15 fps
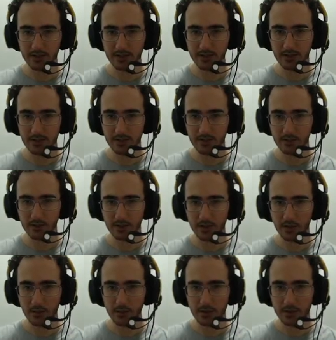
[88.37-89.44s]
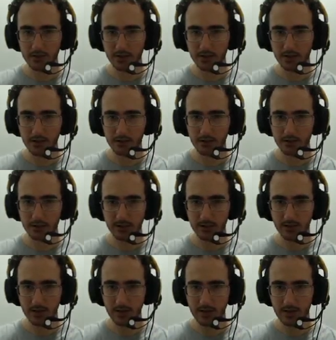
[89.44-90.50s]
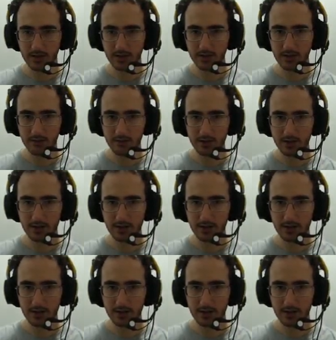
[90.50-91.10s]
Você correr aqui pelo lado direito. Aqui deverá,